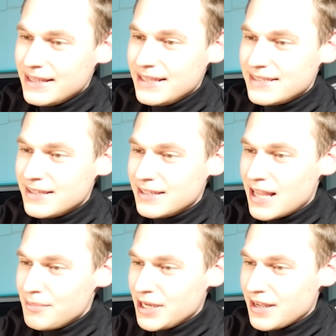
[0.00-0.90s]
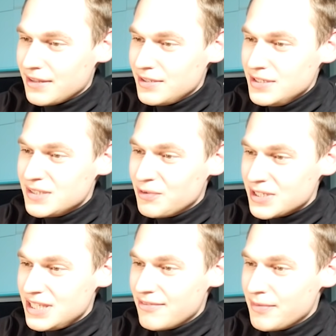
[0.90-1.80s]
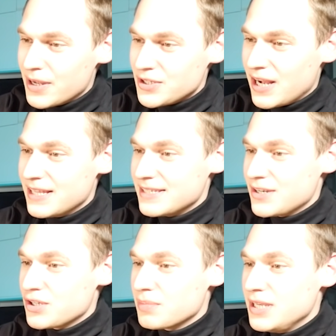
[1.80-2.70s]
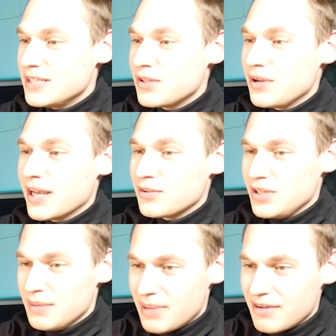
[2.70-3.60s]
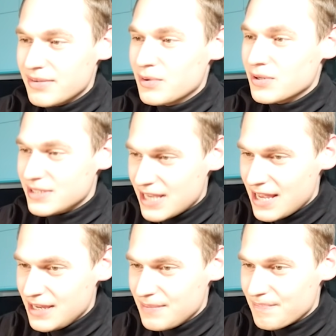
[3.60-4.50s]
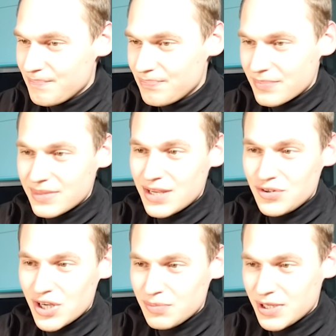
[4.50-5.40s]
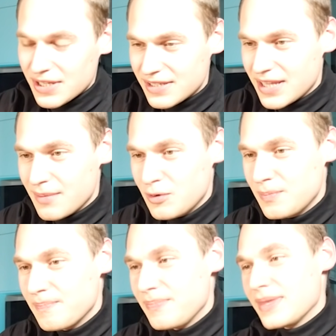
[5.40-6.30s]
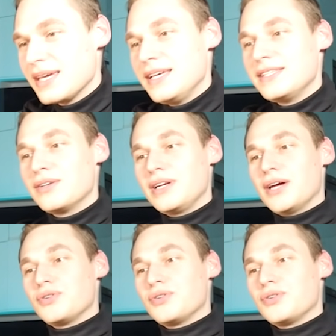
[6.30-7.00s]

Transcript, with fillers: Niestety dla mnie kretyństwo jest niewybaczalne, zresztą historia to niebawem oceni. Też 6 miesięcy temu historia